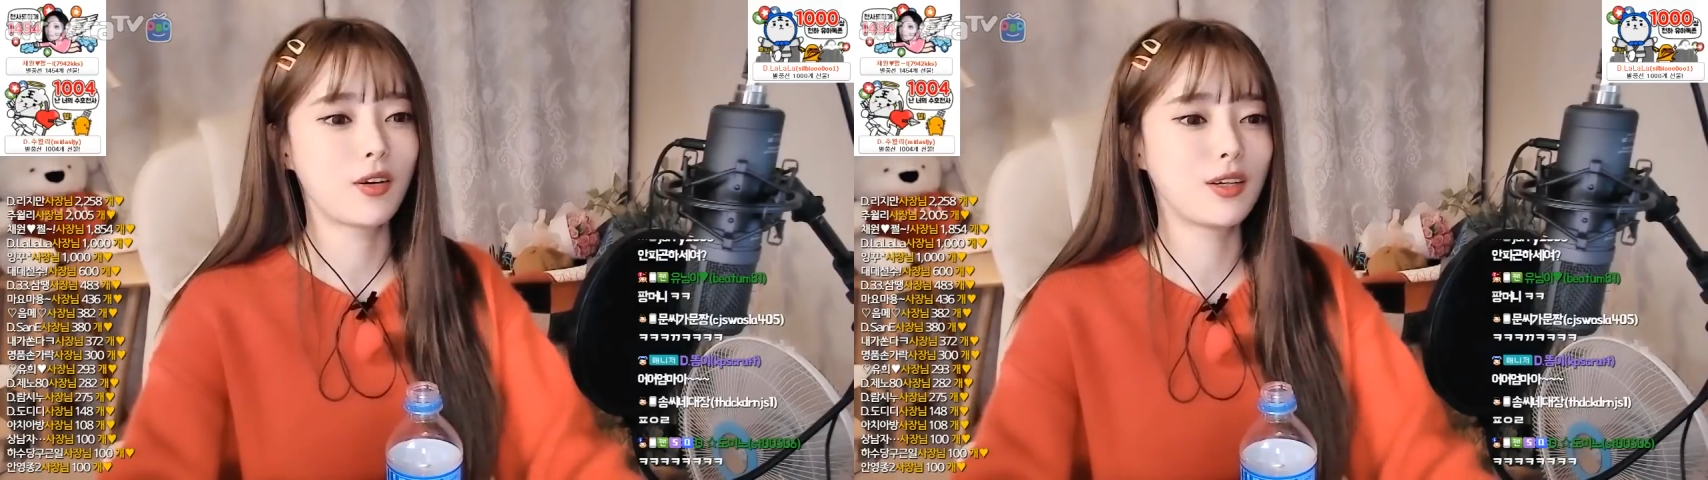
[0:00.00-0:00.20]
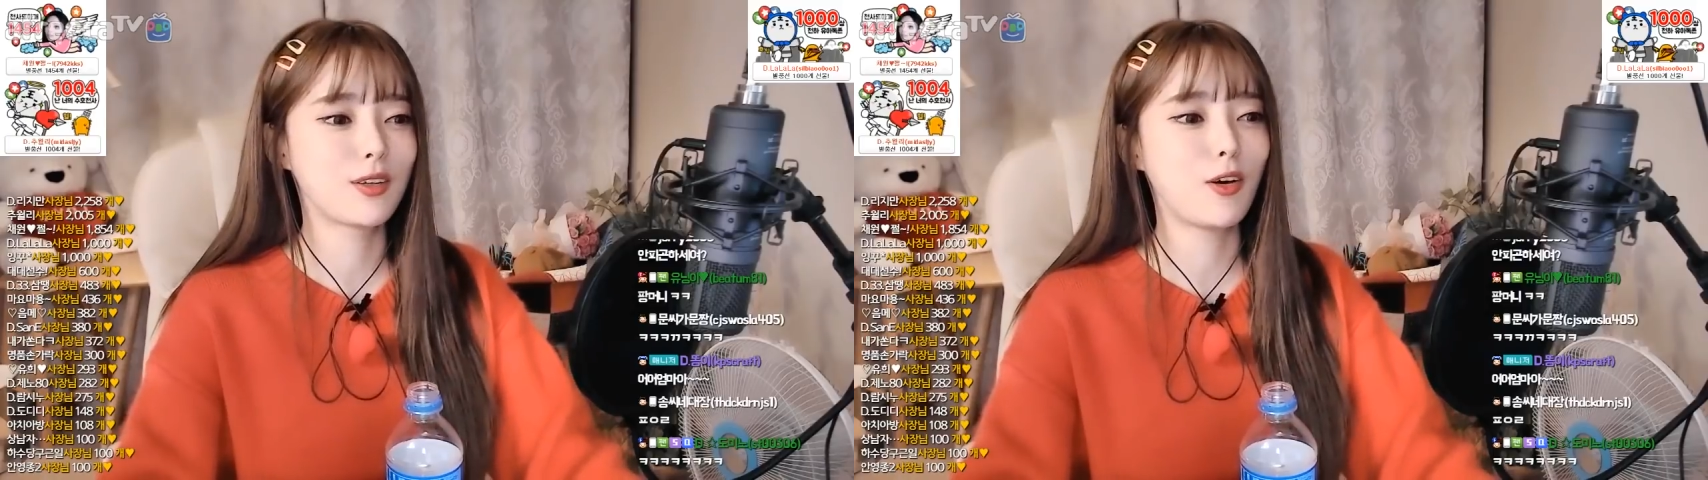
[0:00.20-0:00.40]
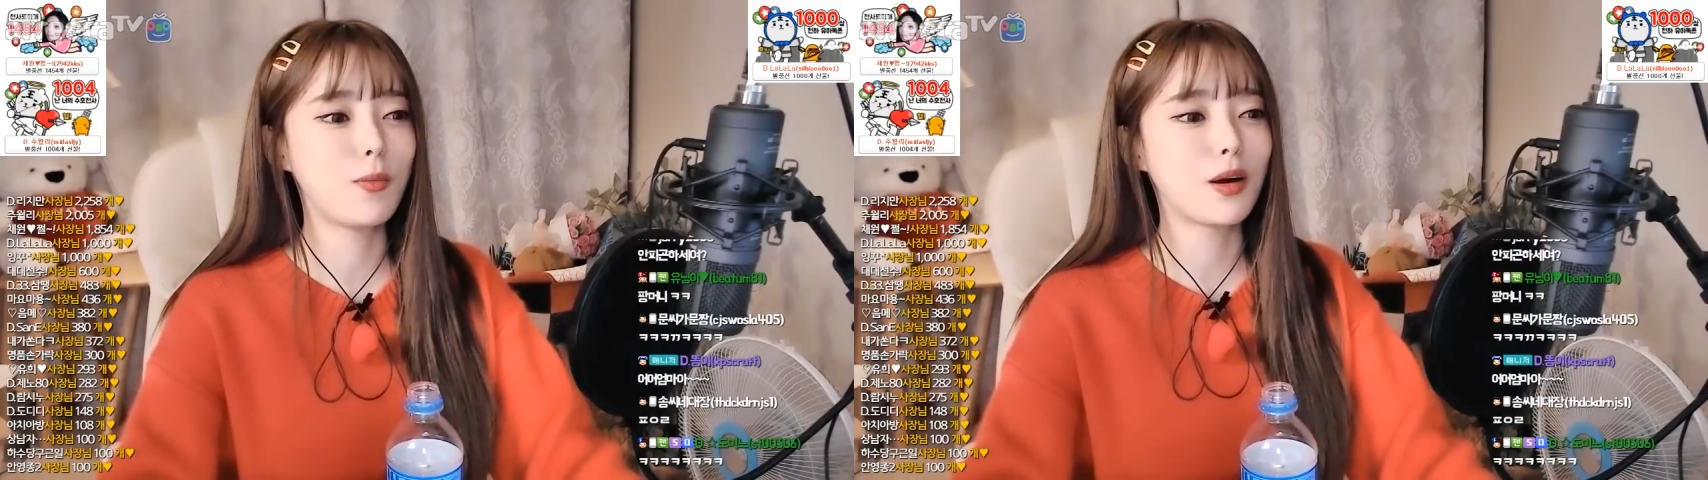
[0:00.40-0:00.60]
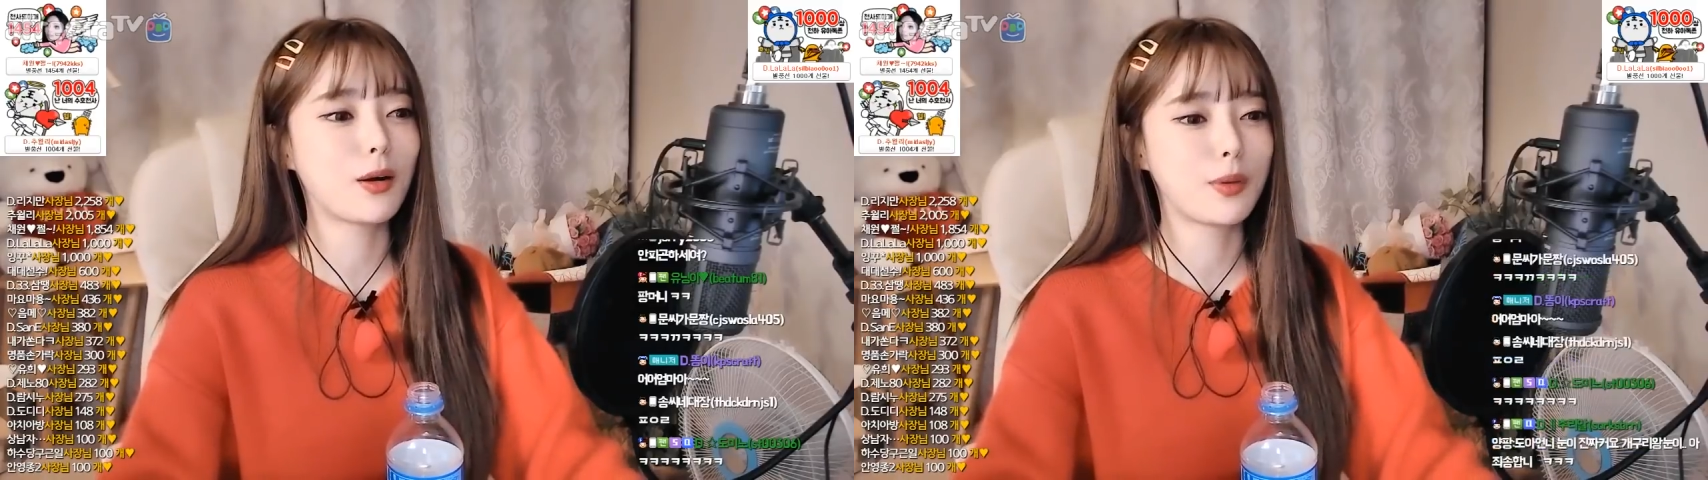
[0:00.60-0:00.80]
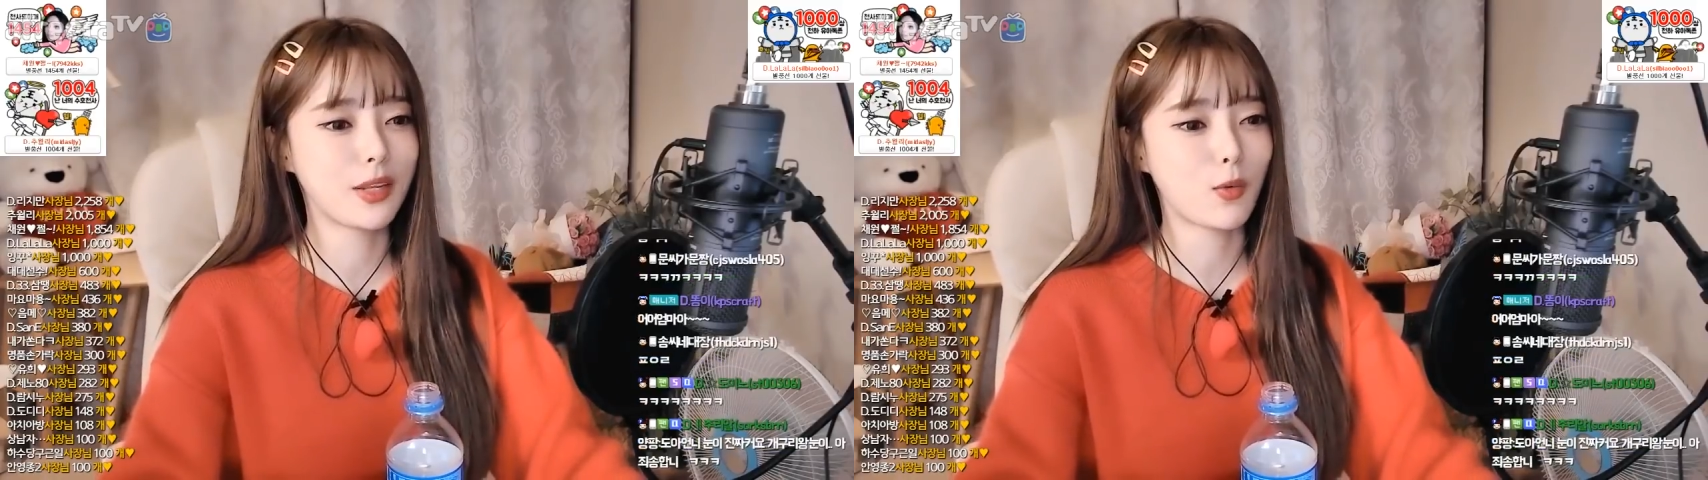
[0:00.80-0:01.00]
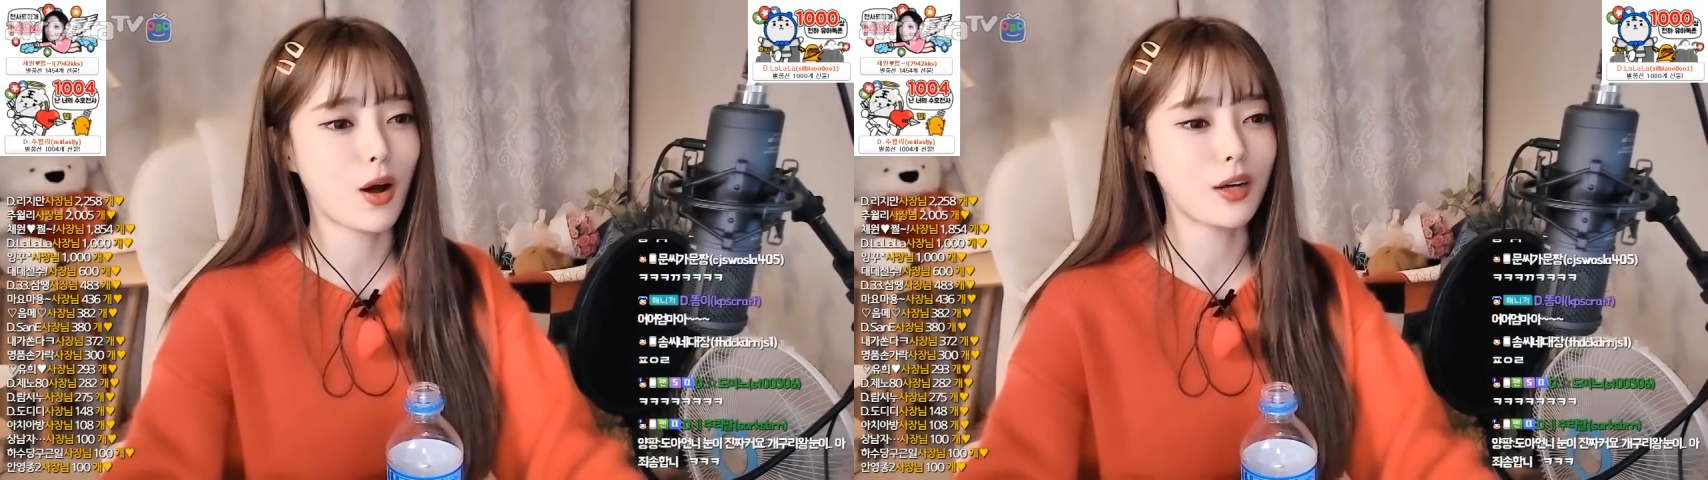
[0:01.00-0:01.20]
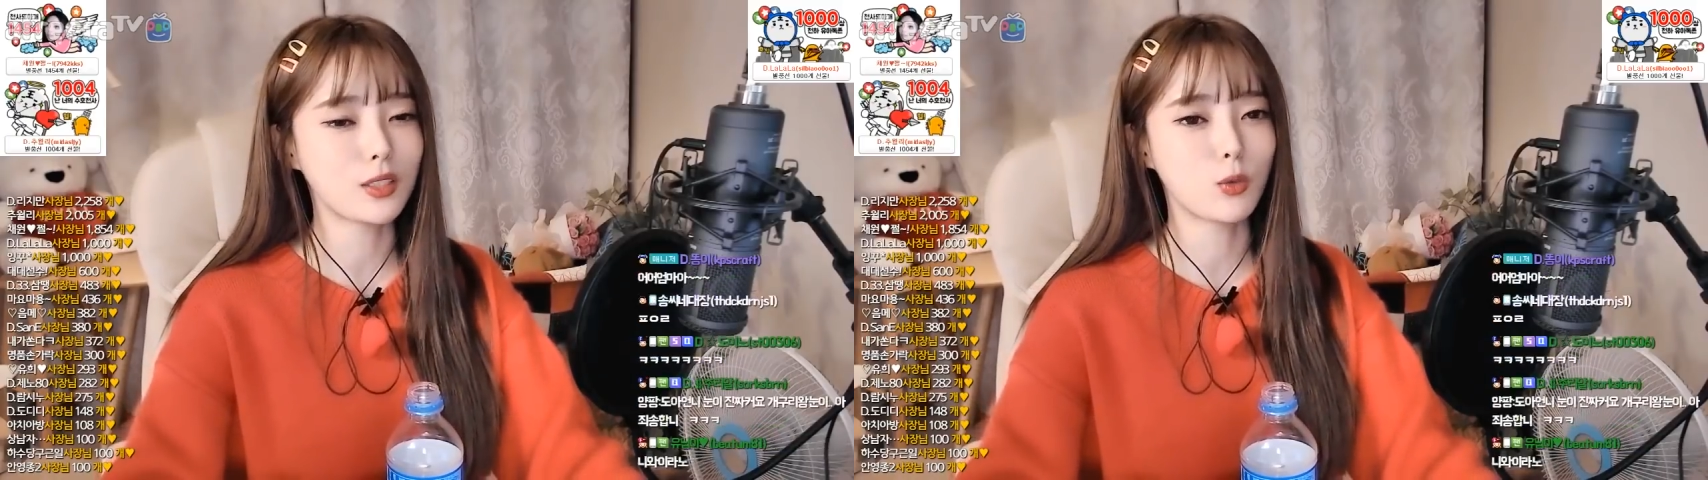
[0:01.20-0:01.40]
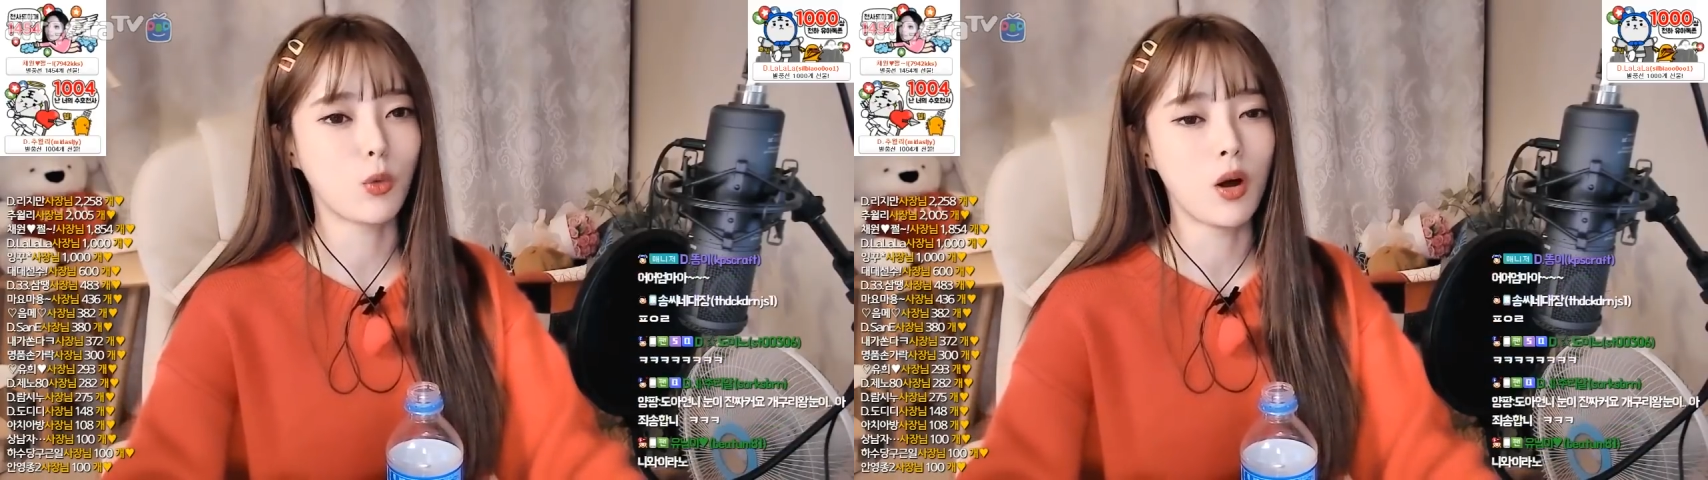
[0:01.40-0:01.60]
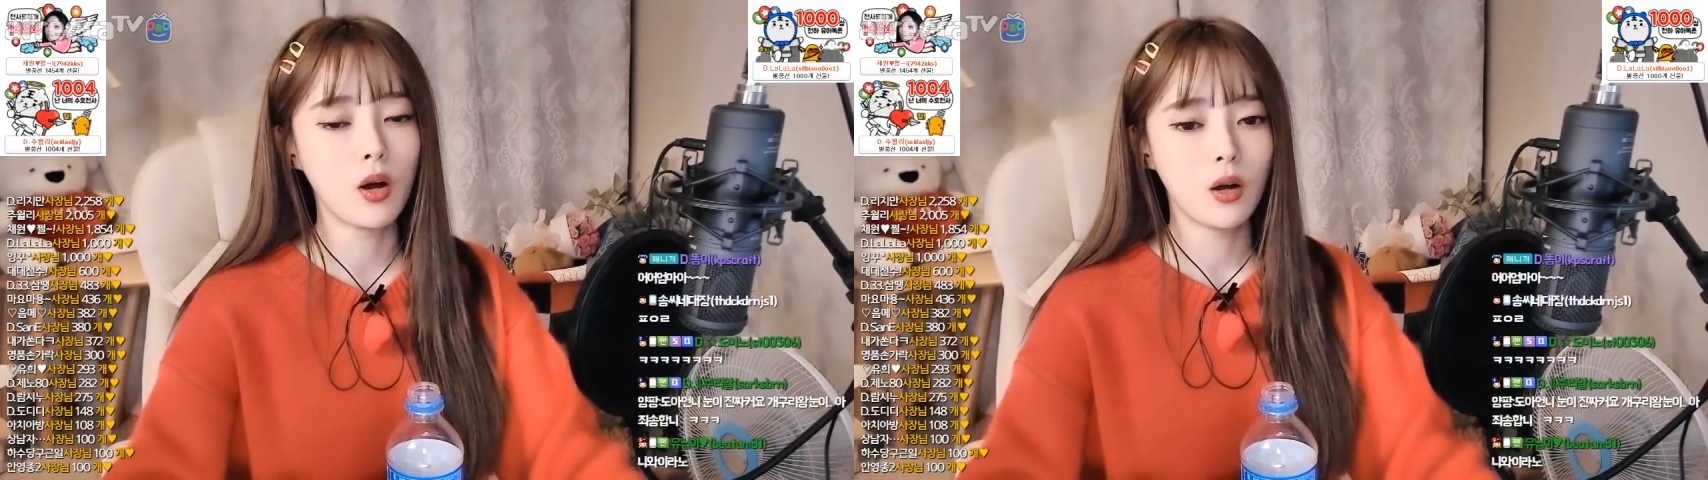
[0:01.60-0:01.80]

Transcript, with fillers: 그래서 엄마가 맨날 와가지고